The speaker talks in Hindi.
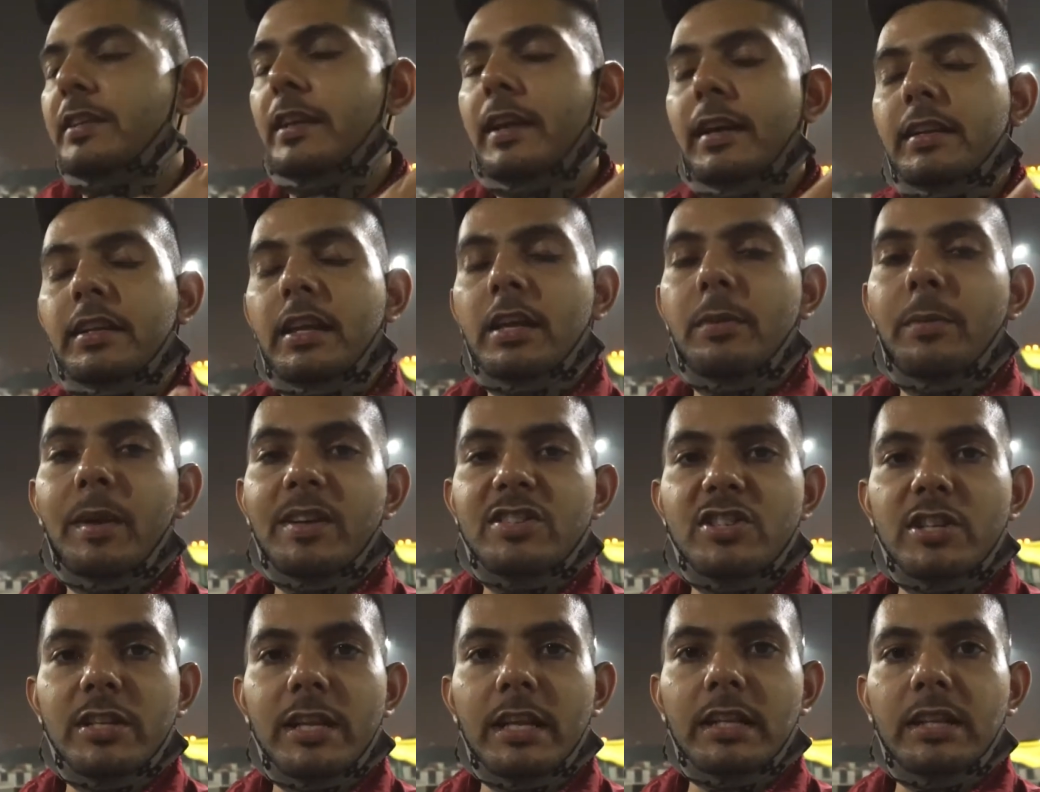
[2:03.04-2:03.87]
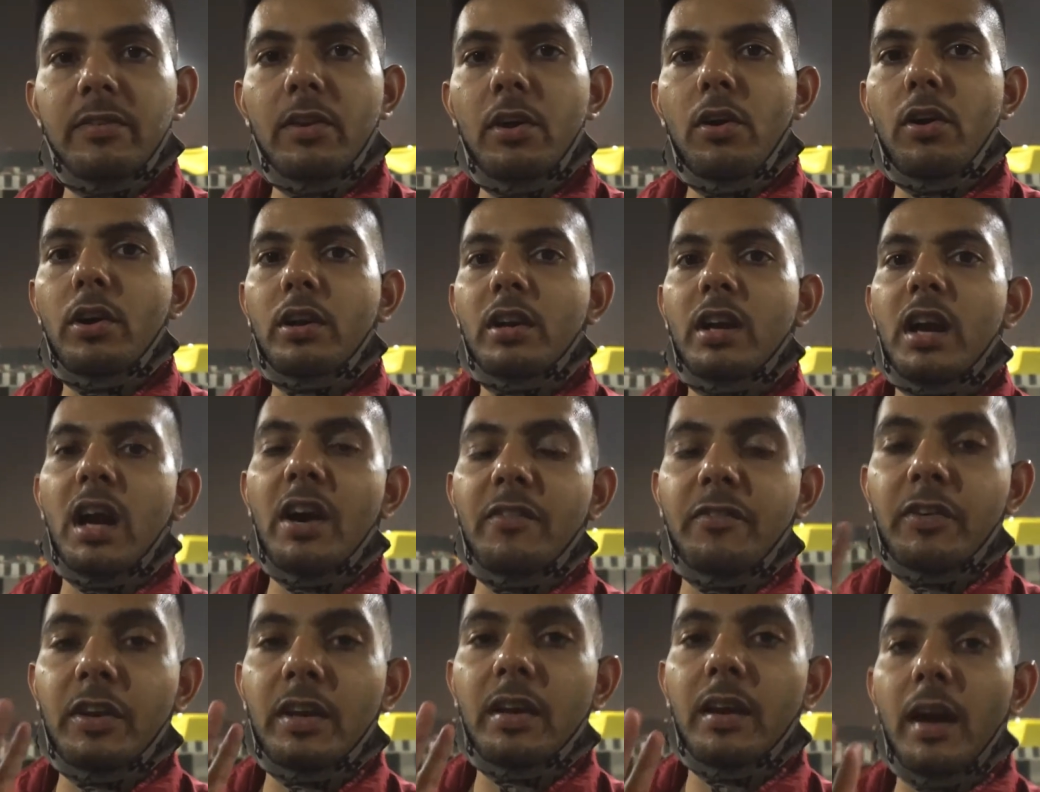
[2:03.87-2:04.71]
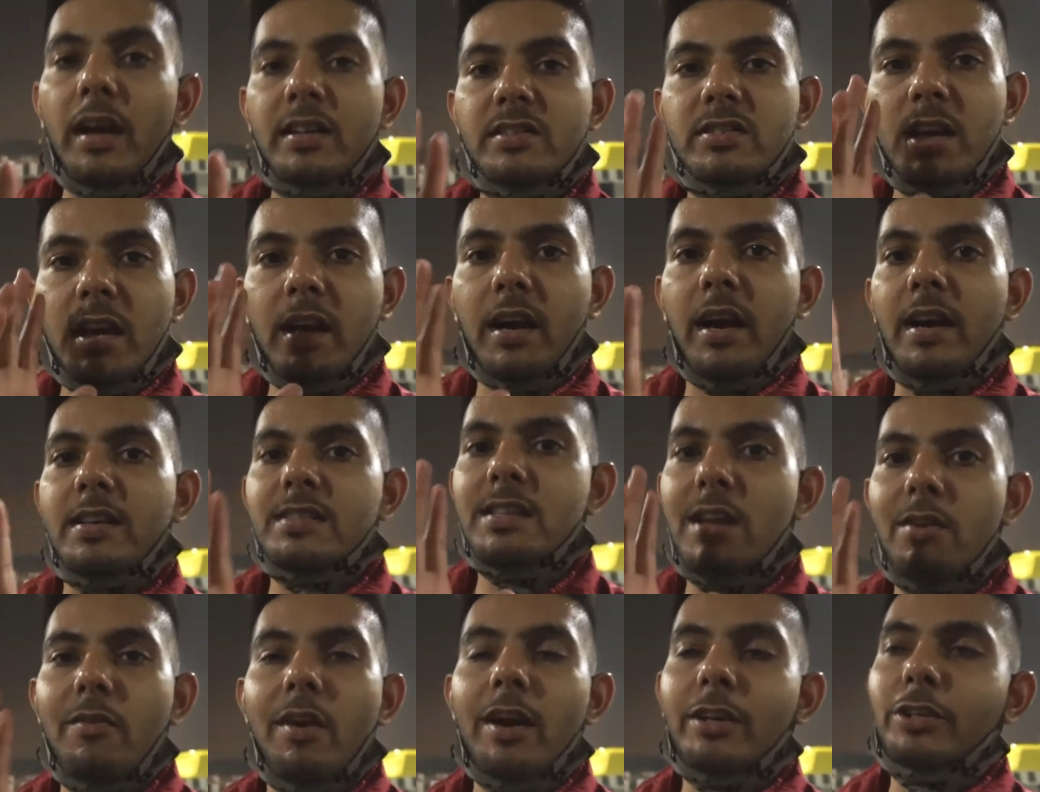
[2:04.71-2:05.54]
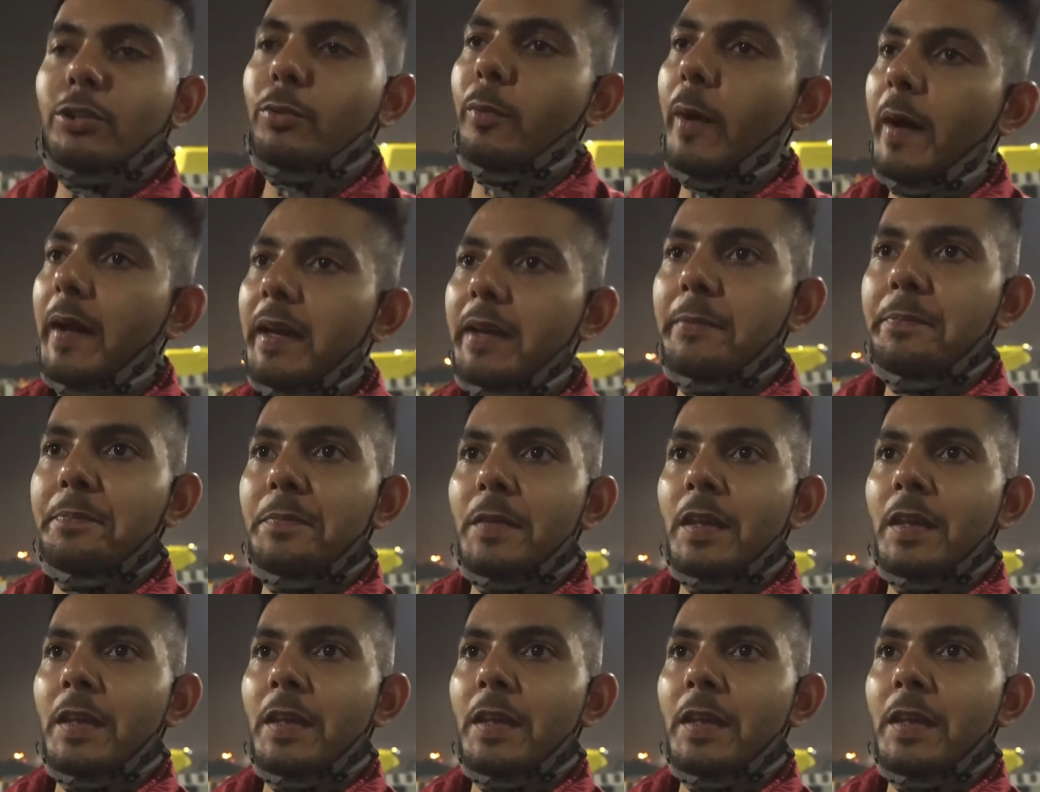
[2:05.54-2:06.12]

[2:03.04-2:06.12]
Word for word: दिखा था हिमाचल जाते हुए और काफ़ी अच्छा खासा वहाँ तो भाई